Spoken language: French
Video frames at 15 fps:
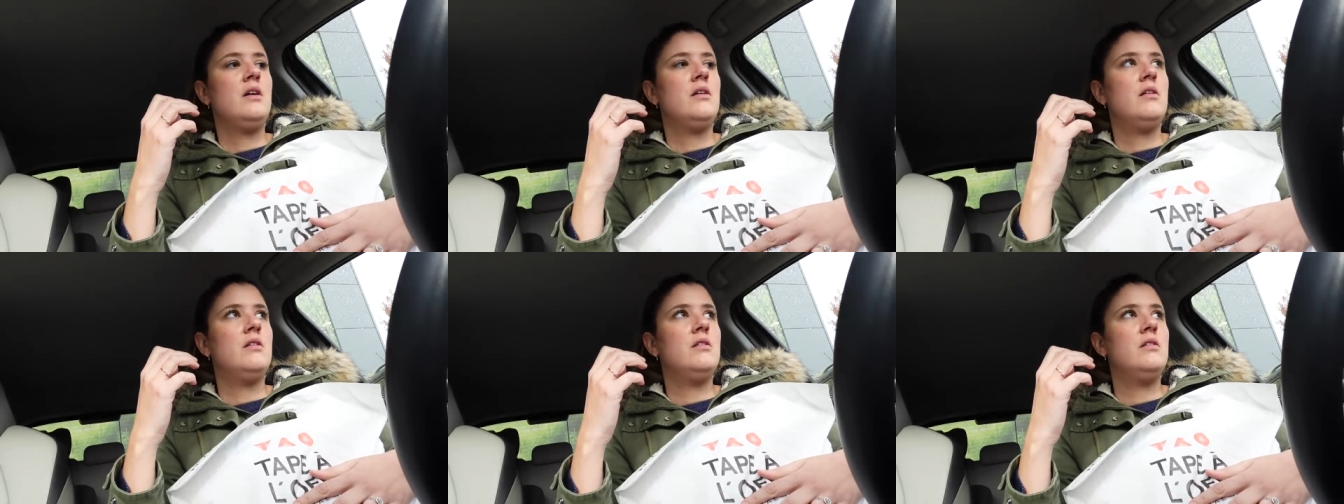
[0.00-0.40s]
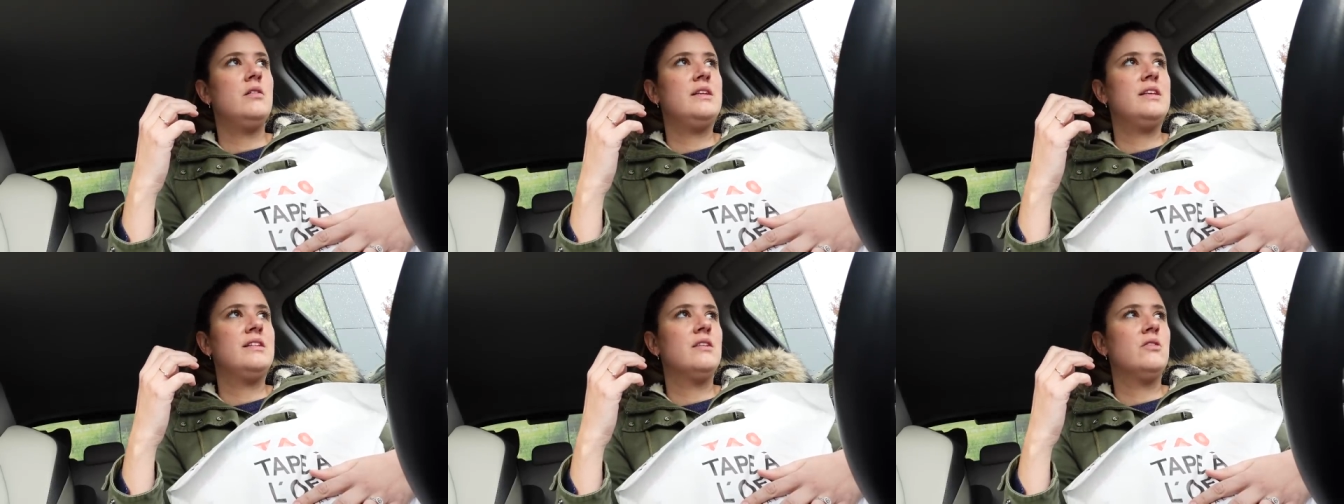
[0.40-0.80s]

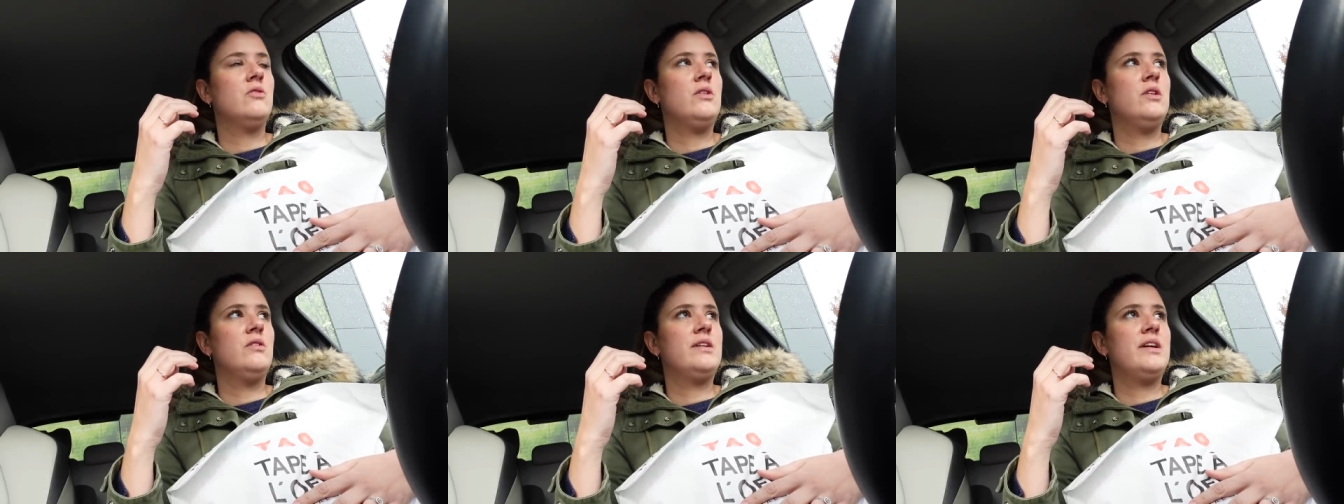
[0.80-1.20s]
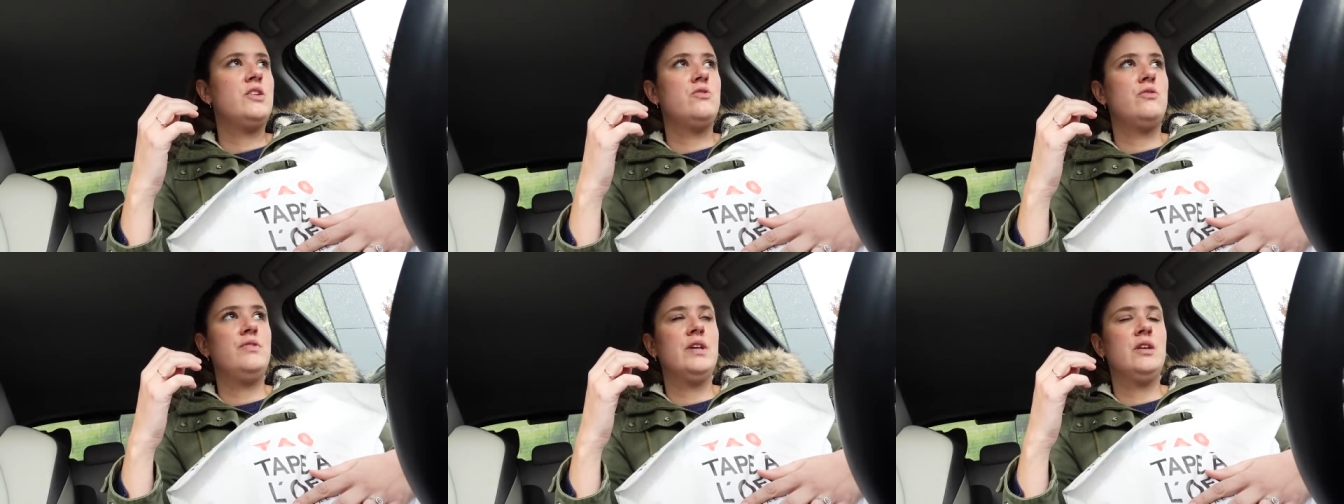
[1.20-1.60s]
Euh, qui est un endroit dans lequel
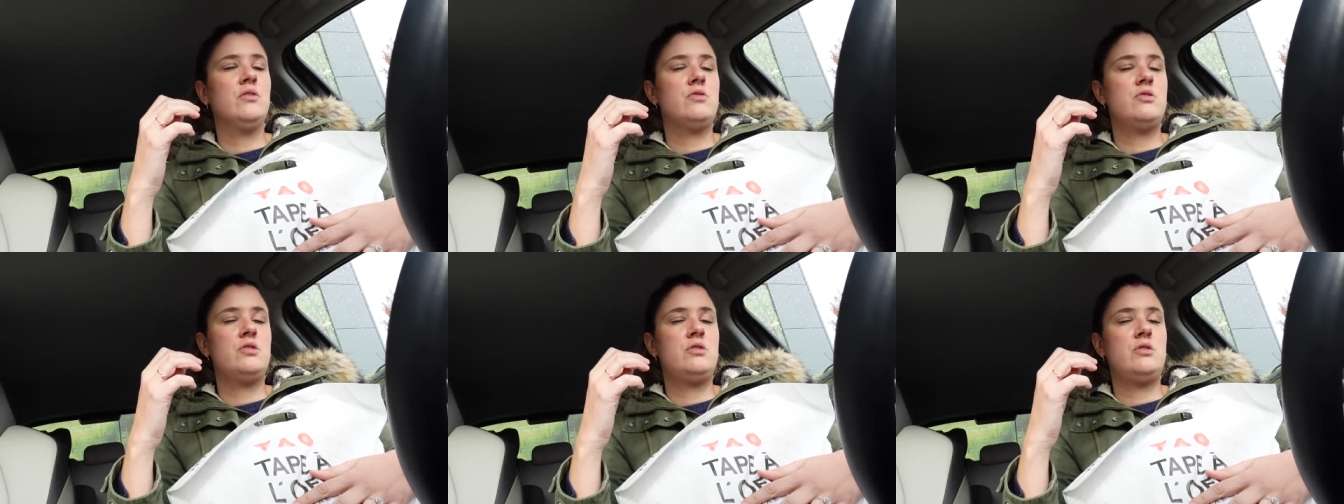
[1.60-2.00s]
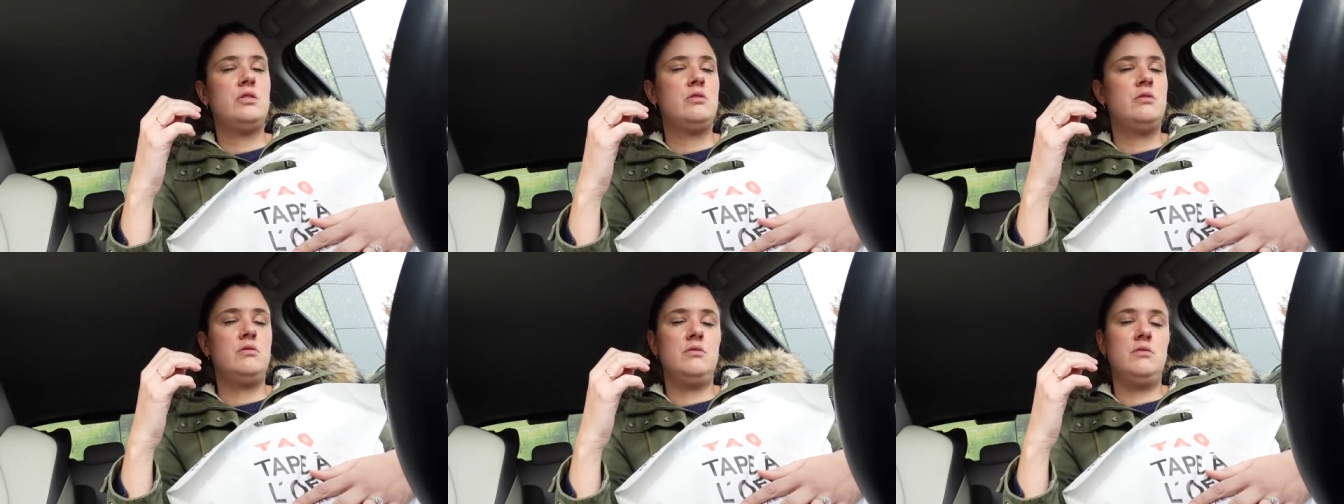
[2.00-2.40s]
je viens quand
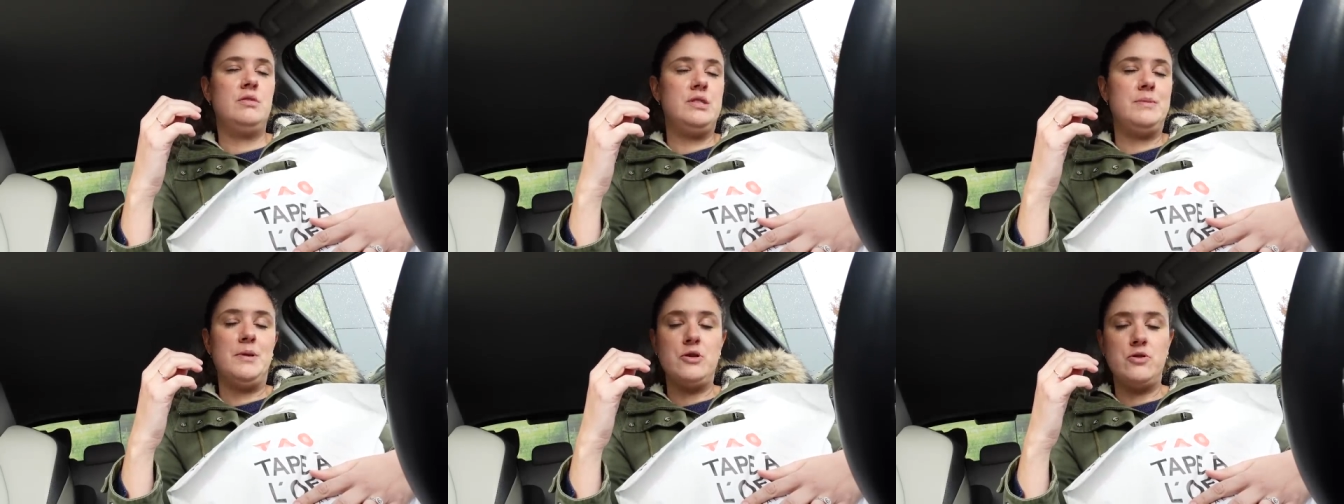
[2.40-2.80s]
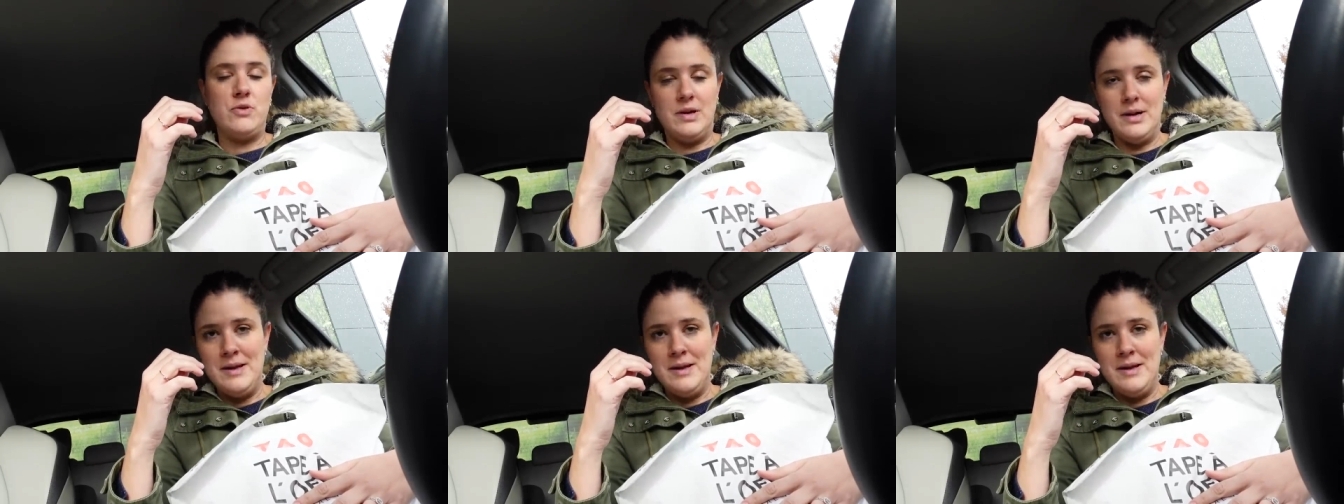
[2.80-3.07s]
je j'ai pas le choix